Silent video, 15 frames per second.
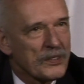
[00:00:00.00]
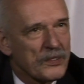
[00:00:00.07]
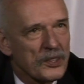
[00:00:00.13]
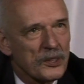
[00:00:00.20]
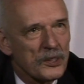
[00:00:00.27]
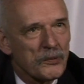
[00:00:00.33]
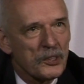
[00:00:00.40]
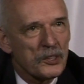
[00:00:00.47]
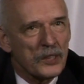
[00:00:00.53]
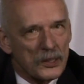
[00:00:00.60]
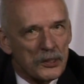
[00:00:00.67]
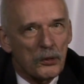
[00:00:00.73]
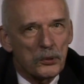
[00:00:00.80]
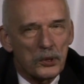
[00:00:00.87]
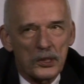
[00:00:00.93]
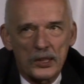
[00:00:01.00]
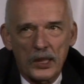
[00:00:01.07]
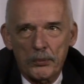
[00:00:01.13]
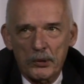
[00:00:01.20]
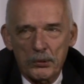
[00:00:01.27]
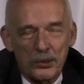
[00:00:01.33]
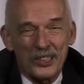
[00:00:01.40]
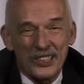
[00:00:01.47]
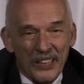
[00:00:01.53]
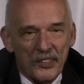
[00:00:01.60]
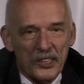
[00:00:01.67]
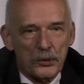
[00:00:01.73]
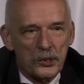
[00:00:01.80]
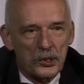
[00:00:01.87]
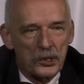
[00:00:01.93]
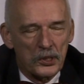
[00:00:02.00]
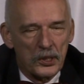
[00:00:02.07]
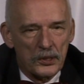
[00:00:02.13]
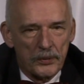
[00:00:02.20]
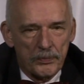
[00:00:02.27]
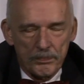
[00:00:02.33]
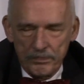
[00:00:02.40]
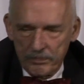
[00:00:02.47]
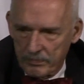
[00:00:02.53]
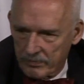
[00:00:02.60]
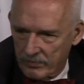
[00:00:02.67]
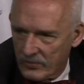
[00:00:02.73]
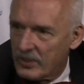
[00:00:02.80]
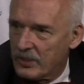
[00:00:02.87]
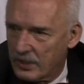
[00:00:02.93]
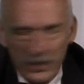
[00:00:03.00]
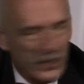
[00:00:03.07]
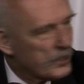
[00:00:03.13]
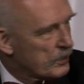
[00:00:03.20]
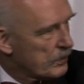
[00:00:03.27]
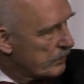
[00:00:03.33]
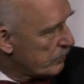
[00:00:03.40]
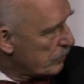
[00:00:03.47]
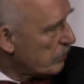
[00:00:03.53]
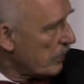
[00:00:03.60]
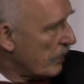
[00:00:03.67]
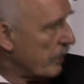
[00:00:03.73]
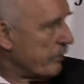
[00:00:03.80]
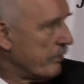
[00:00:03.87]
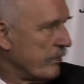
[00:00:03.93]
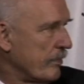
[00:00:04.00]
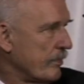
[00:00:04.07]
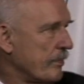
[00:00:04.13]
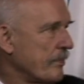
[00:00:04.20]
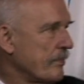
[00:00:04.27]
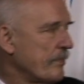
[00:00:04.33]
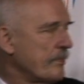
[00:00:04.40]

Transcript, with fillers: Więc właśnie takich ludzi chcemy, którzy nie wiedzą, że się nie da. Zresztą, zresztą te,